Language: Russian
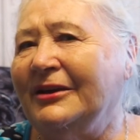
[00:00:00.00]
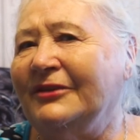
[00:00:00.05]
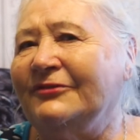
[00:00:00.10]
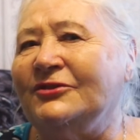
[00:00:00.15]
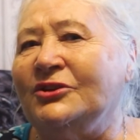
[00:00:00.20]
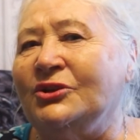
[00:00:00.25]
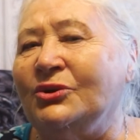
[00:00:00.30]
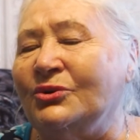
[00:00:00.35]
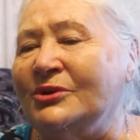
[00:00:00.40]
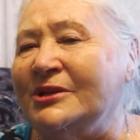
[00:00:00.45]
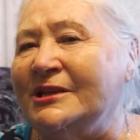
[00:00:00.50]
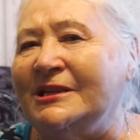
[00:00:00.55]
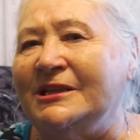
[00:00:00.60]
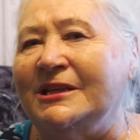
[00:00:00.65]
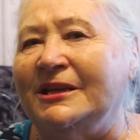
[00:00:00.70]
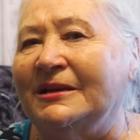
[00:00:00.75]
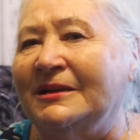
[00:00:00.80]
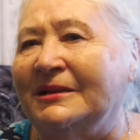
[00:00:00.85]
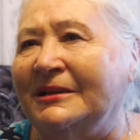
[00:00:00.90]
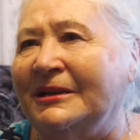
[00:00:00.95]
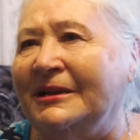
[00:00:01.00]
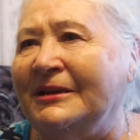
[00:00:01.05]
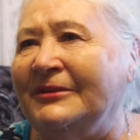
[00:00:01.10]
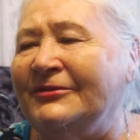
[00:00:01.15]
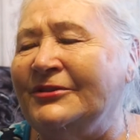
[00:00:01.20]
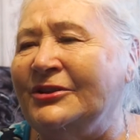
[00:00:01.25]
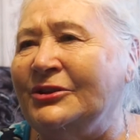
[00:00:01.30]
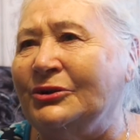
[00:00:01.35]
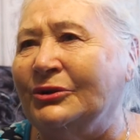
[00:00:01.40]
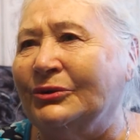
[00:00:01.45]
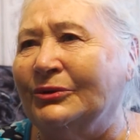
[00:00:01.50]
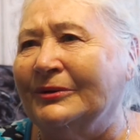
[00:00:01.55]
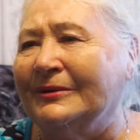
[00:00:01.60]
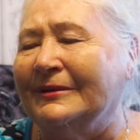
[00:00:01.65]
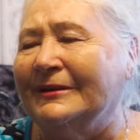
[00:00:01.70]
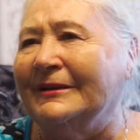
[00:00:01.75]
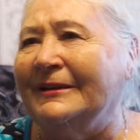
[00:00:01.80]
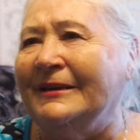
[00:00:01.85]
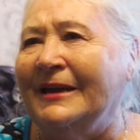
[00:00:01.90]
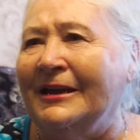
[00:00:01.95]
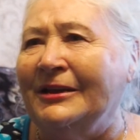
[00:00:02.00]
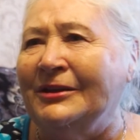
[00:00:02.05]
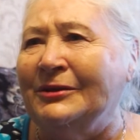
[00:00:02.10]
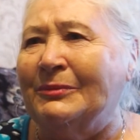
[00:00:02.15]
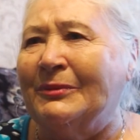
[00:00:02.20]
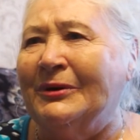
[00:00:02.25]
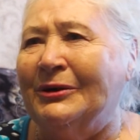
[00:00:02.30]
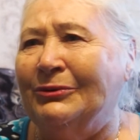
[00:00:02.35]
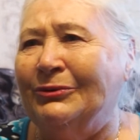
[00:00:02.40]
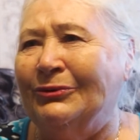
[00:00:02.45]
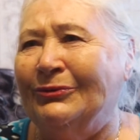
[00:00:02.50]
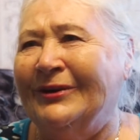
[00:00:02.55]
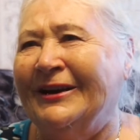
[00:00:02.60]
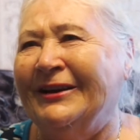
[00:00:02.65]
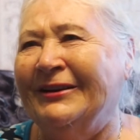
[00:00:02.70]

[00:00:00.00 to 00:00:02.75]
Все сделали, все, я не могу